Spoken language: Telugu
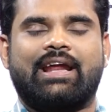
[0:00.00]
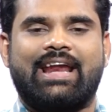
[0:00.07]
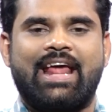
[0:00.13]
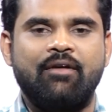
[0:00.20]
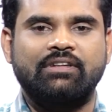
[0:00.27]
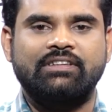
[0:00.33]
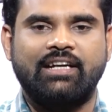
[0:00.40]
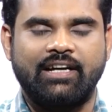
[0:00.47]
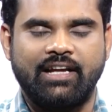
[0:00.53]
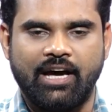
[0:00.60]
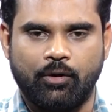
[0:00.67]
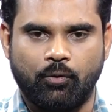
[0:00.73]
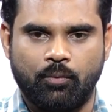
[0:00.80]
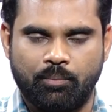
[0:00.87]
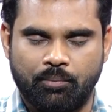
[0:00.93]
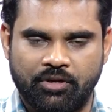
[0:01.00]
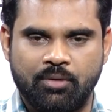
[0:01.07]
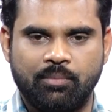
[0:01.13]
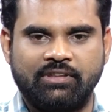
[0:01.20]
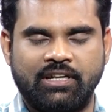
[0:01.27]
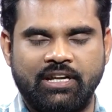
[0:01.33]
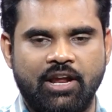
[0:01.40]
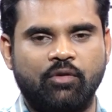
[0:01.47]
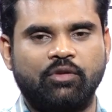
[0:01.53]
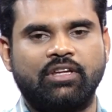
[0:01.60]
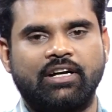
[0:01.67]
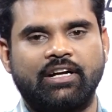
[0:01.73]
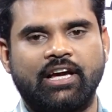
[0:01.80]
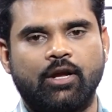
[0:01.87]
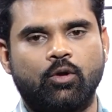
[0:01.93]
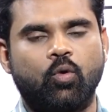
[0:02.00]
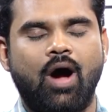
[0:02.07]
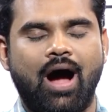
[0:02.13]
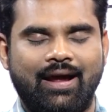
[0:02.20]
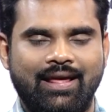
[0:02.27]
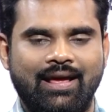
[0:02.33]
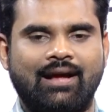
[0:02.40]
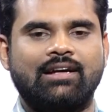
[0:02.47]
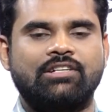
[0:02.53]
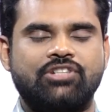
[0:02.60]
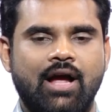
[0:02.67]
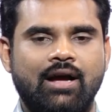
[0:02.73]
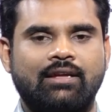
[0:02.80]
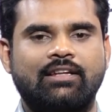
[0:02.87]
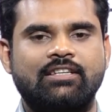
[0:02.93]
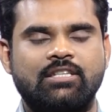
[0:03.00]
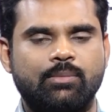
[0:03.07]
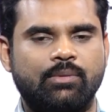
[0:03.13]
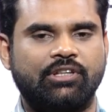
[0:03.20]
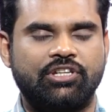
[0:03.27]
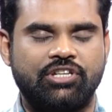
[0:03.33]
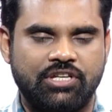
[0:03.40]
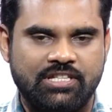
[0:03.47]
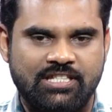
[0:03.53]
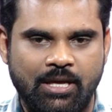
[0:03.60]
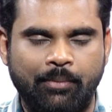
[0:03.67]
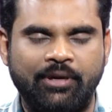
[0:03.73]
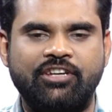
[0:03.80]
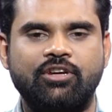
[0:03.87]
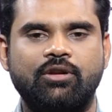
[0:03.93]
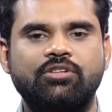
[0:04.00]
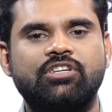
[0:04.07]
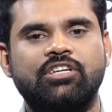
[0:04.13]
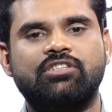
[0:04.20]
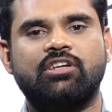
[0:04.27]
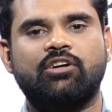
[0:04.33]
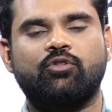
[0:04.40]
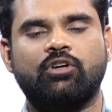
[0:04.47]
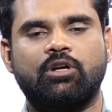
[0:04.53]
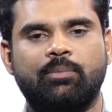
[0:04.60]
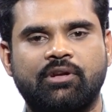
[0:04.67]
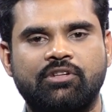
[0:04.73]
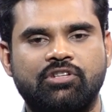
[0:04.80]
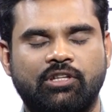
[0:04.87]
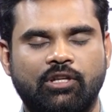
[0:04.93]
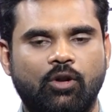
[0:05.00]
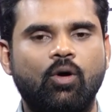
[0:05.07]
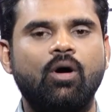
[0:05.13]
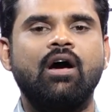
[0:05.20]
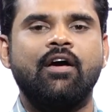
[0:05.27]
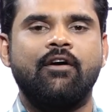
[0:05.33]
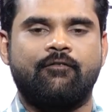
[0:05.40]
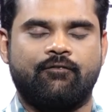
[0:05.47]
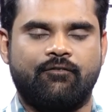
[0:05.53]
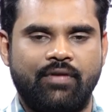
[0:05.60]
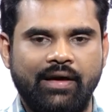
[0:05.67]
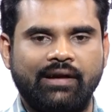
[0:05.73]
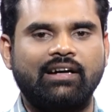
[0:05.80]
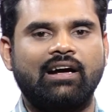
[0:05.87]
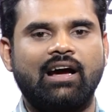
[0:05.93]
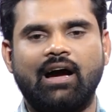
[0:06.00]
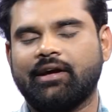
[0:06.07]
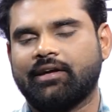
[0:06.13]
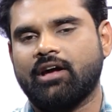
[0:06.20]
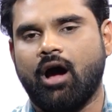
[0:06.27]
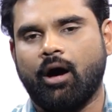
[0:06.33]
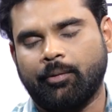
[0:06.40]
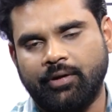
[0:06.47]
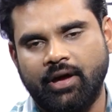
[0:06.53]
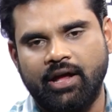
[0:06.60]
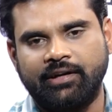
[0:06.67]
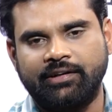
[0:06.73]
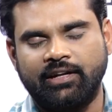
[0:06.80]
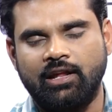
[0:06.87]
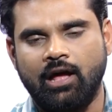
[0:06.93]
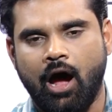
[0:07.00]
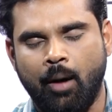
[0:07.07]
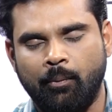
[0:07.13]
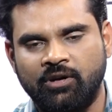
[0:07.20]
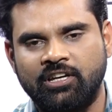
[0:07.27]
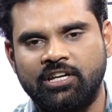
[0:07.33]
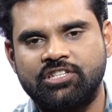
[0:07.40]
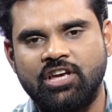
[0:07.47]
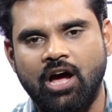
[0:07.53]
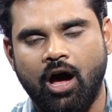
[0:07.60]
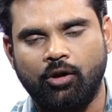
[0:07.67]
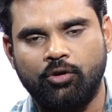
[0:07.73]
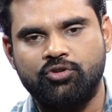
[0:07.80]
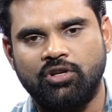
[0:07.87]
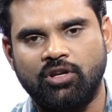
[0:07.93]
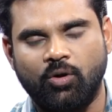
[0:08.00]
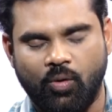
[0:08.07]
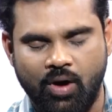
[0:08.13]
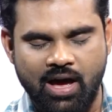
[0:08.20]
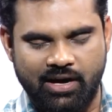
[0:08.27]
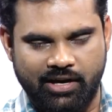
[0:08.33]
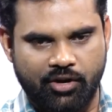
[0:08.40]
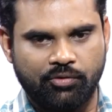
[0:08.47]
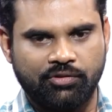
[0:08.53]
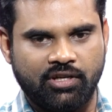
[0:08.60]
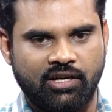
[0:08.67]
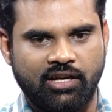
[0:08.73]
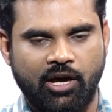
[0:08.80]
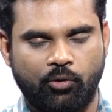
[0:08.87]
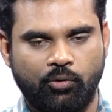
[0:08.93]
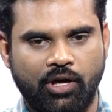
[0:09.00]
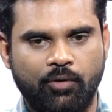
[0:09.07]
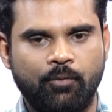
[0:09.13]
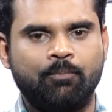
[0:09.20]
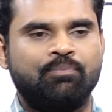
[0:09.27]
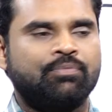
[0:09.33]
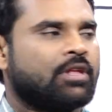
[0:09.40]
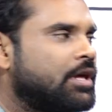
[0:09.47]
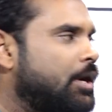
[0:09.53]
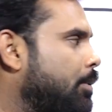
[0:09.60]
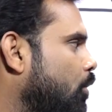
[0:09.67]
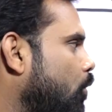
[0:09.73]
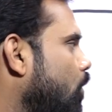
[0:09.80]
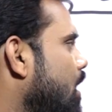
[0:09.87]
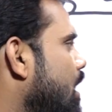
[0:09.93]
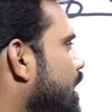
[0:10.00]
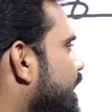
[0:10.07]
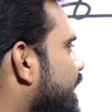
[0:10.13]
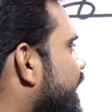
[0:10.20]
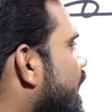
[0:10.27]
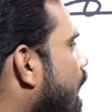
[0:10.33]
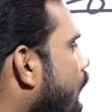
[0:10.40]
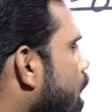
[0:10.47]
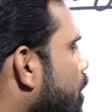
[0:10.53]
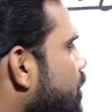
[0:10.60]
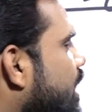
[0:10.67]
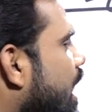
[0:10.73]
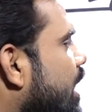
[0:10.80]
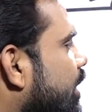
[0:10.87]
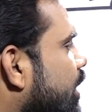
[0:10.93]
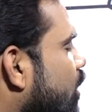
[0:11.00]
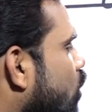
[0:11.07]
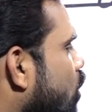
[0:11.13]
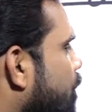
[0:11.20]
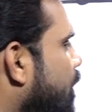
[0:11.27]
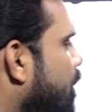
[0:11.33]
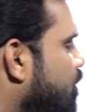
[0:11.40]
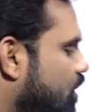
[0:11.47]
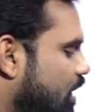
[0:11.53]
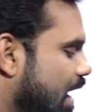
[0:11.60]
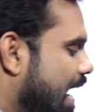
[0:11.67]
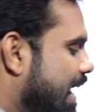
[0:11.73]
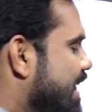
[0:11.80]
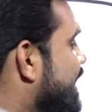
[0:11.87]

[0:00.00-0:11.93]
రేవంత్ రెడ్డి గారు ముఖ్యమంత్రి రేవంత్ రెడ్డి గారు అనేక శాఖలకు సంబంధించి సమీక్షలు చేస్తున్నటువంటి పరిస్థితుల్లో వేగంగా ఈ ఆరు గ్యారంటీల్ని అమలు చేసే ఆలోచనలో రేవంత్ రెడ్డి గారు ఉన్నారు ఇప్పుడు ఈ ఆరు గ్యారంటీల్లో ప్రముఖంగా